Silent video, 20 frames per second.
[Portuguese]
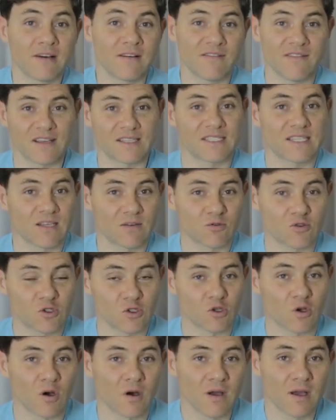fazendo
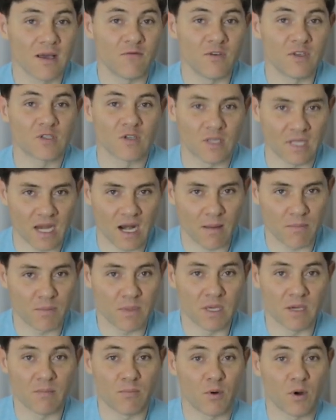só fisioterapia,